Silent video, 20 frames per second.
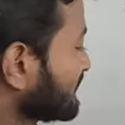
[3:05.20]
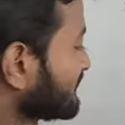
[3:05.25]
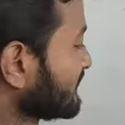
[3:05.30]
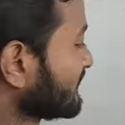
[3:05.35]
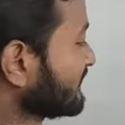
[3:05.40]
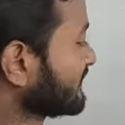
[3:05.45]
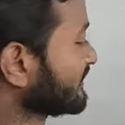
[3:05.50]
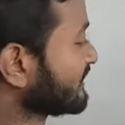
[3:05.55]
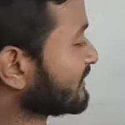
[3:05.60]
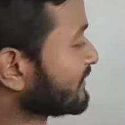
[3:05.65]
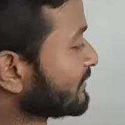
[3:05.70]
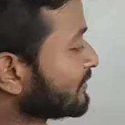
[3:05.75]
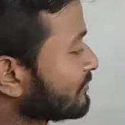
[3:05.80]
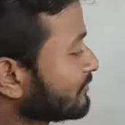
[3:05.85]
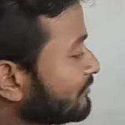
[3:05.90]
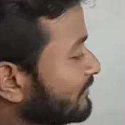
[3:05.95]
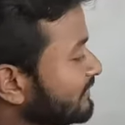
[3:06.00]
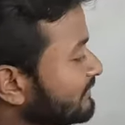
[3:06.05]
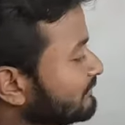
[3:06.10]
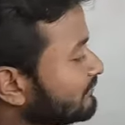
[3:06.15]
আছে
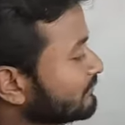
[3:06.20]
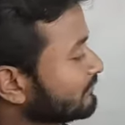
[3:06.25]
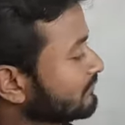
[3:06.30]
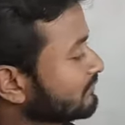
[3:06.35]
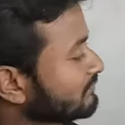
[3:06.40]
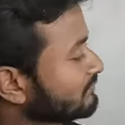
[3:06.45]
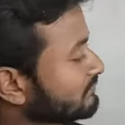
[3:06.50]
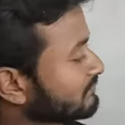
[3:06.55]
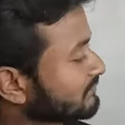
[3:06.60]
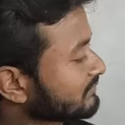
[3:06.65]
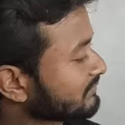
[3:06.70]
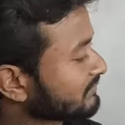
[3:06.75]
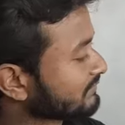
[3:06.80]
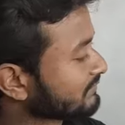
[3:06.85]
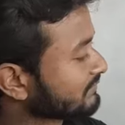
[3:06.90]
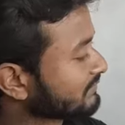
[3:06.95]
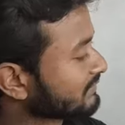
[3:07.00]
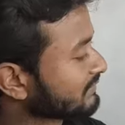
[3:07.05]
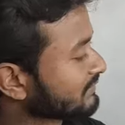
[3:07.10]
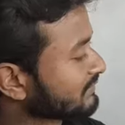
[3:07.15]
উইলফুল
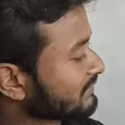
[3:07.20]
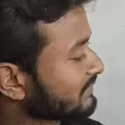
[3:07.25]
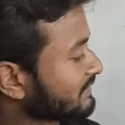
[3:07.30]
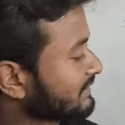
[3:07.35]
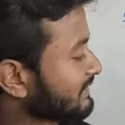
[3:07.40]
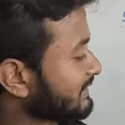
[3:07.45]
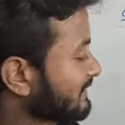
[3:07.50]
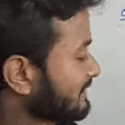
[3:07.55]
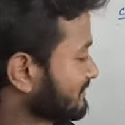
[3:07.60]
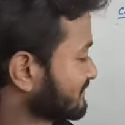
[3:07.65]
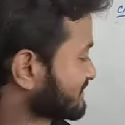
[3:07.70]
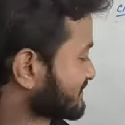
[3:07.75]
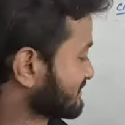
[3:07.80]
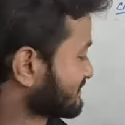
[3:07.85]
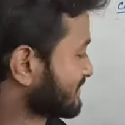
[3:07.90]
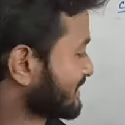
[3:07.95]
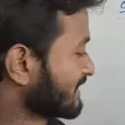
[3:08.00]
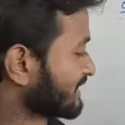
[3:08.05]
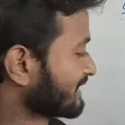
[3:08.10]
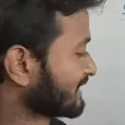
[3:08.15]
এরা হচ্ছে
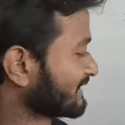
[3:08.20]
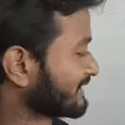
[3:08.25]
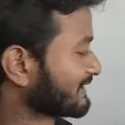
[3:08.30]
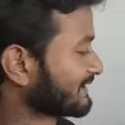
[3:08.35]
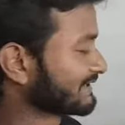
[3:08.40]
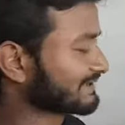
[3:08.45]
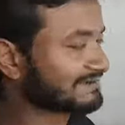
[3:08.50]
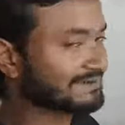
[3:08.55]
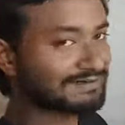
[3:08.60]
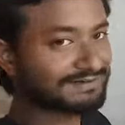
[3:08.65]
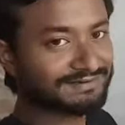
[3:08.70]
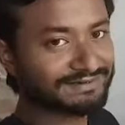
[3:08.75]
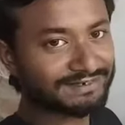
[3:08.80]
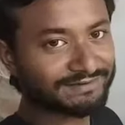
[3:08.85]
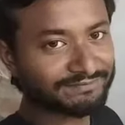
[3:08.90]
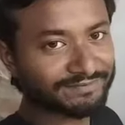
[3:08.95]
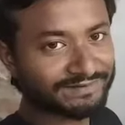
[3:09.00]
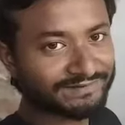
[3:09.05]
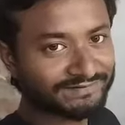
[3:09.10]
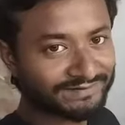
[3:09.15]
ভারের ক্যারেক্টার দ্যাট
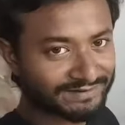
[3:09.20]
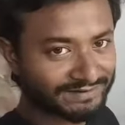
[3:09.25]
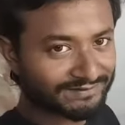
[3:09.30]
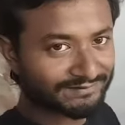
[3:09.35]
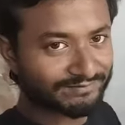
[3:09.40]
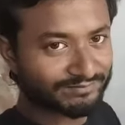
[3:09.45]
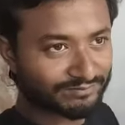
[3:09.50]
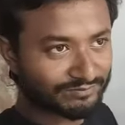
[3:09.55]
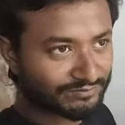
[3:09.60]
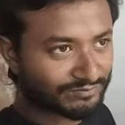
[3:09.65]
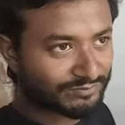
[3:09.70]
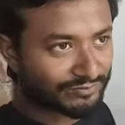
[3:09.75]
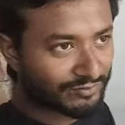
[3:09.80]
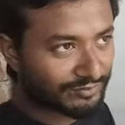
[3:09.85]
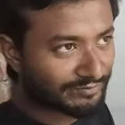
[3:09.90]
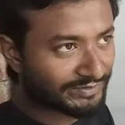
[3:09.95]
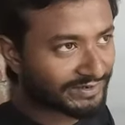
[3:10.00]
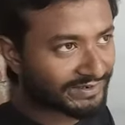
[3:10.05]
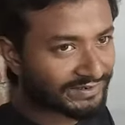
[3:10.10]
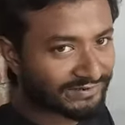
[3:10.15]
মিনস এরা
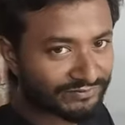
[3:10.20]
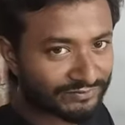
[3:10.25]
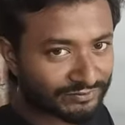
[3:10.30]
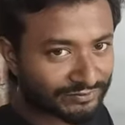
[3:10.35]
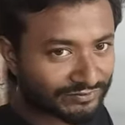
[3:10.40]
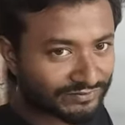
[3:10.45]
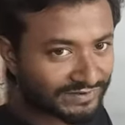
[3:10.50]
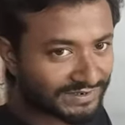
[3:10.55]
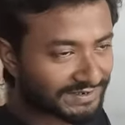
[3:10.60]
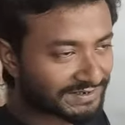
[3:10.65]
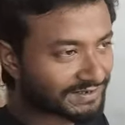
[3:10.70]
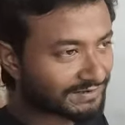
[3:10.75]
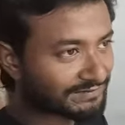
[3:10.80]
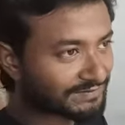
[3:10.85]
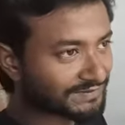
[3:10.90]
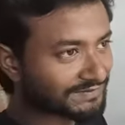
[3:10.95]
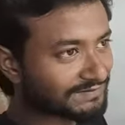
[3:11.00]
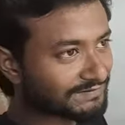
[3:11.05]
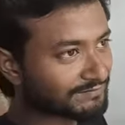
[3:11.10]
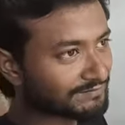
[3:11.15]
কমেডি জোকস এই
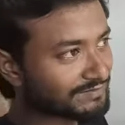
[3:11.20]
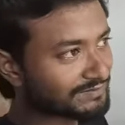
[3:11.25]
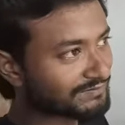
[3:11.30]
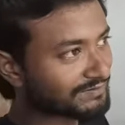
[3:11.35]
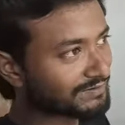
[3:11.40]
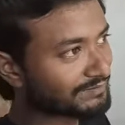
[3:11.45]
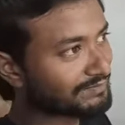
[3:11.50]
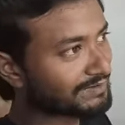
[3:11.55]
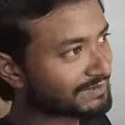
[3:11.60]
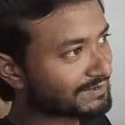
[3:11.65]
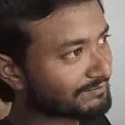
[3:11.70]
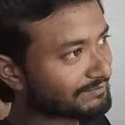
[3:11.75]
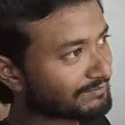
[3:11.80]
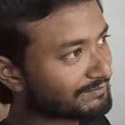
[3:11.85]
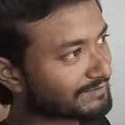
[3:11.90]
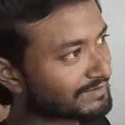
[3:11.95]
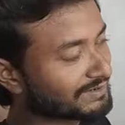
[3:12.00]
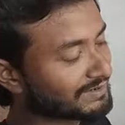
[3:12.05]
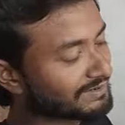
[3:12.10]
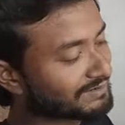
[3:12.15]
টাইপের যে বিষয় বা
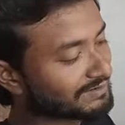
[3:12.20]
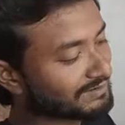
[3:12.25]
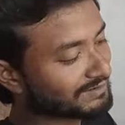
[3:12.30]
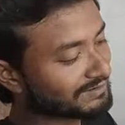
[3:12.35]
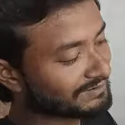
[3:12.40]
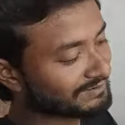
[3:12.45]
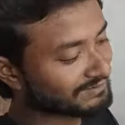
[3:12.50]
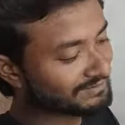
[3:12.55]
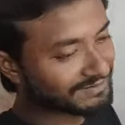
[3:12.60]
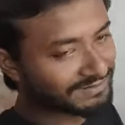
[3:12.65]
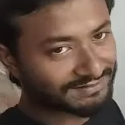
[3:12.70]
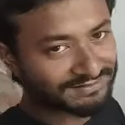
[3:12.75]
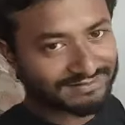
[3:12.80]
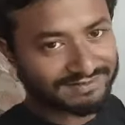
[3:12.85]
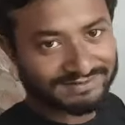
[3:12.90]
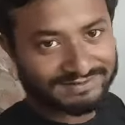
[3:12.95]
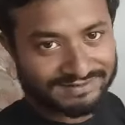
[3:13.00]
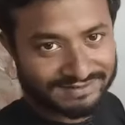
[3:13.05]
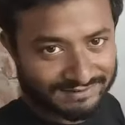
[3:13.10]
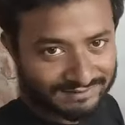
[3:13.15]

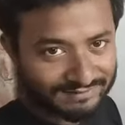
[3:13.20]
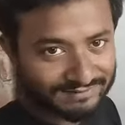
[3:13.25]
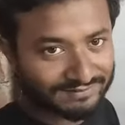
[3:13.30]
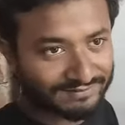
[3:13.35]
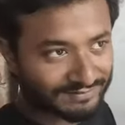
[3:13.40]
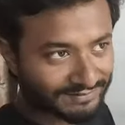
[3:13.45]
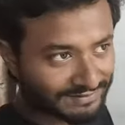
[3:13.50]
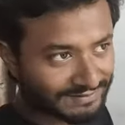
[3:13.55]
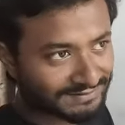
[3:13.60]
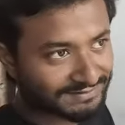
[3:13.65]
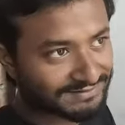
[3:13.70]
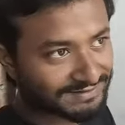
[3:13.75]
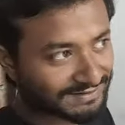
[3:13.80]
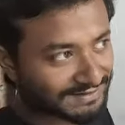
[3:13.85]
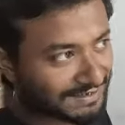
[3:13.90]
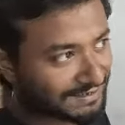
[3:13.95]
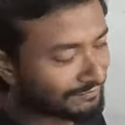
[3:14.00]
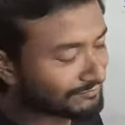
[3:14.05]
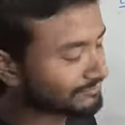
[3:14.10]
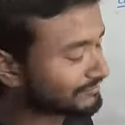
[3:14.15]
রিডারদের
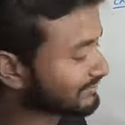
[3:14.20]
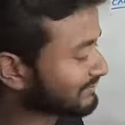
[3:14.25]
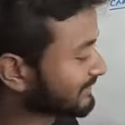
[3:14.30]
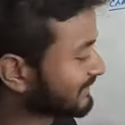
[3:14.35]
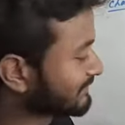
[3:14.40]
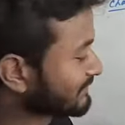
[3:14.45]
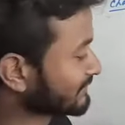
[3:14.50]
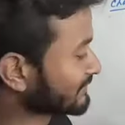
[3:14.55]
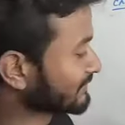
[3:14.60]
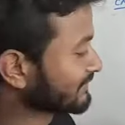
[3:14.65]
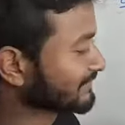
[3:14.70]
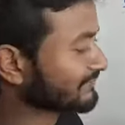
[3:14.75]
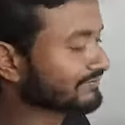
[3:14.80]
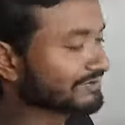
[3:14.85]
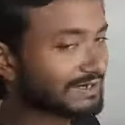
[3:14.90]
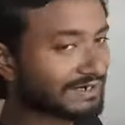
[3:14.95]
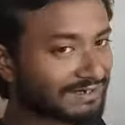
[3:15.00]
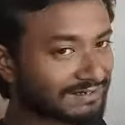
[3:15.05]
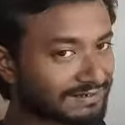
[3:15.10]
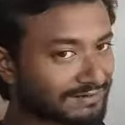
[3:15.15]
রিডারদেরকে আনন্দ দেওয়ার জন্য কিছু
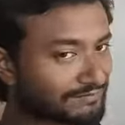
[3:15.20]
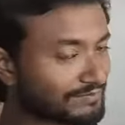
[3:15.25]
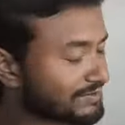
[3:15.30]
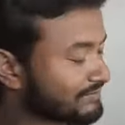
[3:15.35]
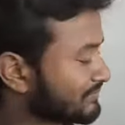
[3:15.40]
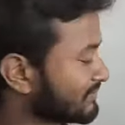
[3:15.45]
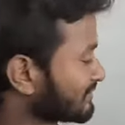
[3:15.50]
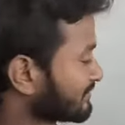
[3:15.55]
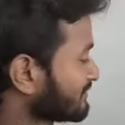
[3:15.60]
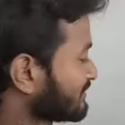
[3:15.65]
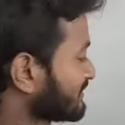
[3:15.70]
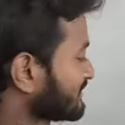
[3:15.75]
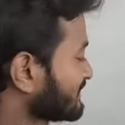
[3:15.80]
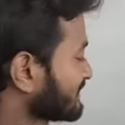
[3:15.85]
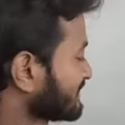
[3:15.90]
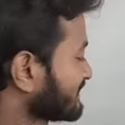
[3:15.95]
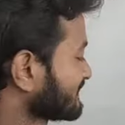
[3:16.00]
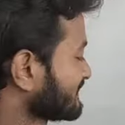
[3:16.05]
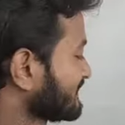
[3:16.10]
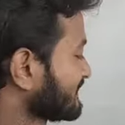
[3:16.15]
ক্যারেক্টার ব্যবহার করা
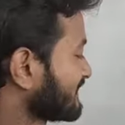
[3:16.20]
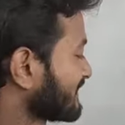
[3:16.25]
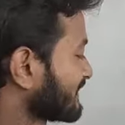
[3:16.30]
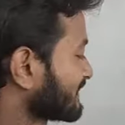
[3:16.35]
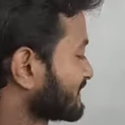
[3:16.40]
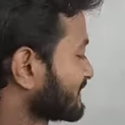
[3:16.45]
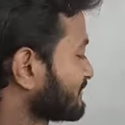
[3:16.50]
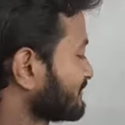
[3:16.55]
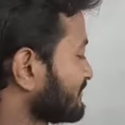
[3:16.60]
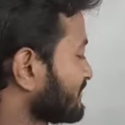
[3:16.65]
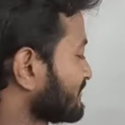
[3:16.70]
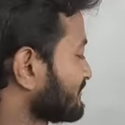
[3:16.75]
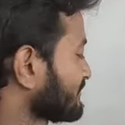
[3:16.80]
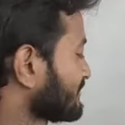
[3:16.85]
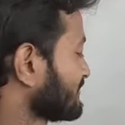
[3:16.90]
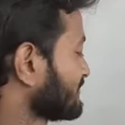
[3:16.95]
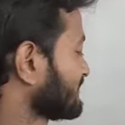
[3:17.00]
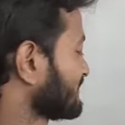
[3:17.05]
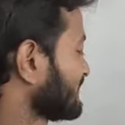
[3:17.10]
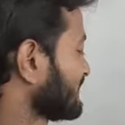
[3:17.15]
থাকে সেই ক্যারেক্টারগুলোর
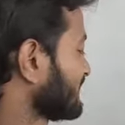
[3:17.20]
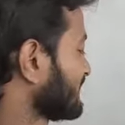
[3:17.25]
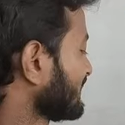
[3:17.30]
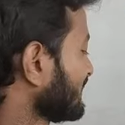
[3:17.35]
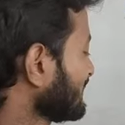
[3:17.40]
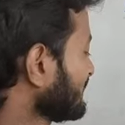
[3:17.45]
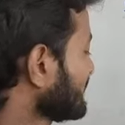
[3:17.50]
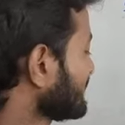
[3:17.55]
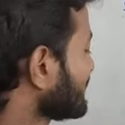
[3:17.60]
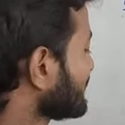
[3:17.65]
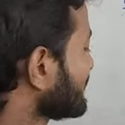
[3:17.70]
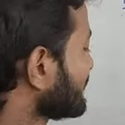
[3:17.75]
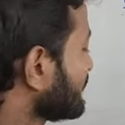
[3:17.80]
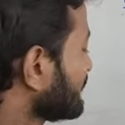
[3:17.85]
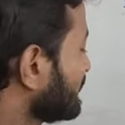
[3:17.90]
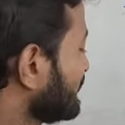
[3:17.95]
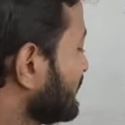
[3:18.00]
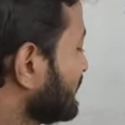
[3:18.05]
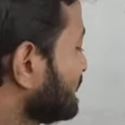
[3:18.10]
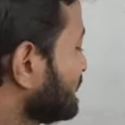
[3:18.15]
মধ্যে হচ্ছে এরা
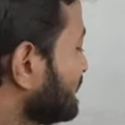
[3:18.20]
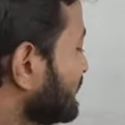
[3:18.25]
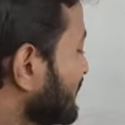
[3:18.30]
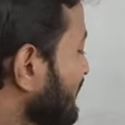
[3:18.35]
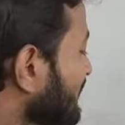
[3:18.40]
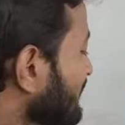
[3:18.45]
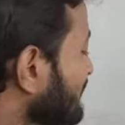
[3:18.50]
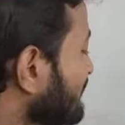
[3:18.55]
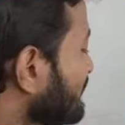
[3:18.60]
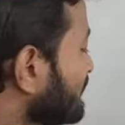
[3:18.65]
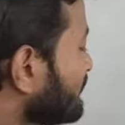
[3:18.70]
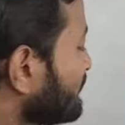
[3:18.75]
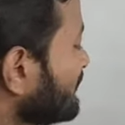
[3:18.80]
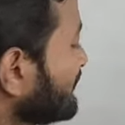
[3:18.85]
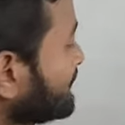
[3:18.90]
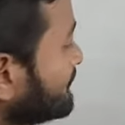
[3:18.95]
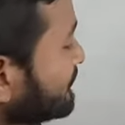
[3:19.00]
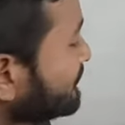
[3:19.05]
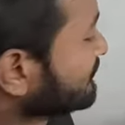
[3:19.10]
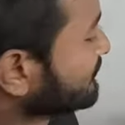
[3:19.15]
উইলফুল আর
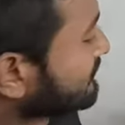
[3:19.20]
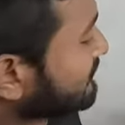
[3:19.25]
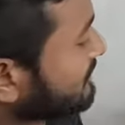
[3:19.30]
উইটউড